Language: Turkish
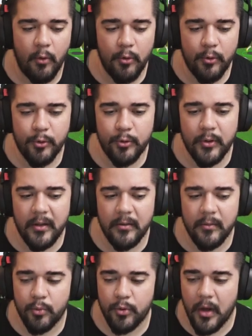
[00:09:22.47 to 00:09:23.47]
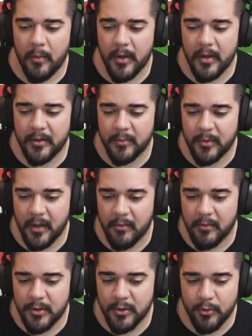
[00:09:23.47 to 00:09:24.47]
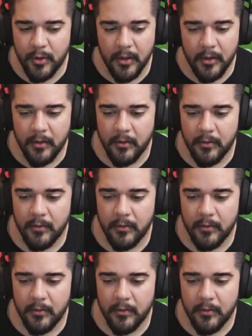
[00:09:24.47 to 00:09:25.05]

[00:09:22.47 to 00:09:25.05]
Öldürün lan. Bu ne abi her adımda kavga çıkıyor ha.